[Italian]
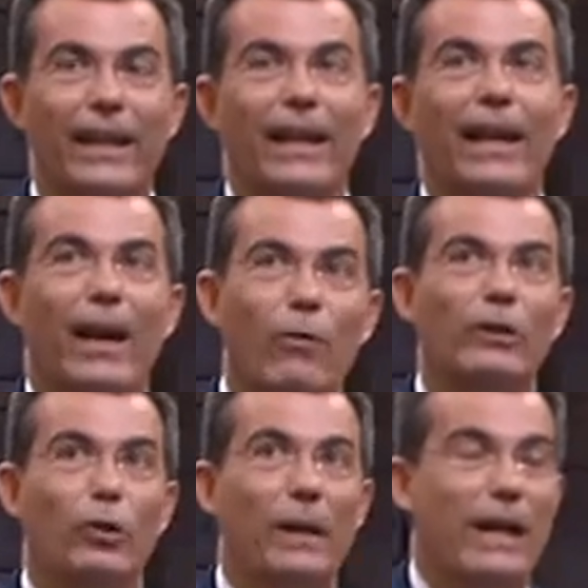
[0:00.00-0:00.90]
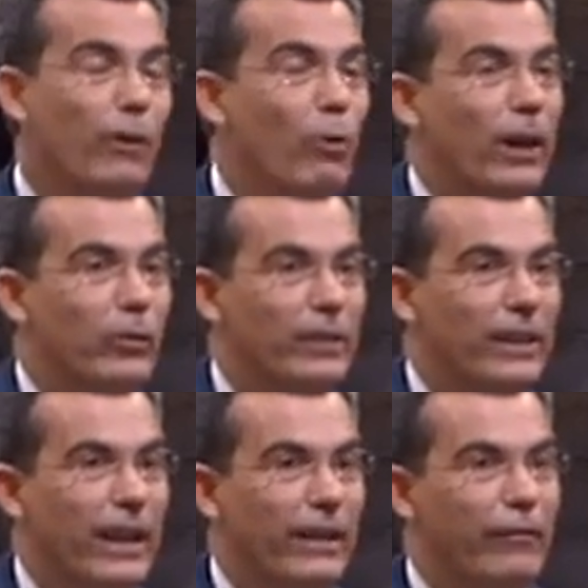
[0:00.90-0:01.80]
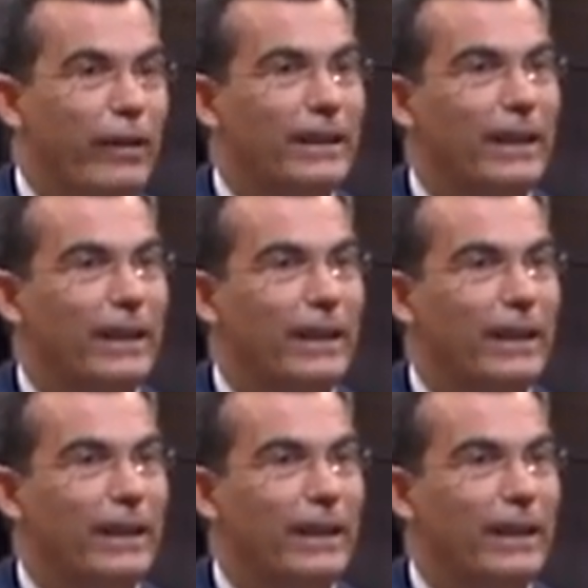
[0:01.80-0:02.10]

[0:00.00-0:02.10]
e a quanto pare la vuole consegnare in fretta è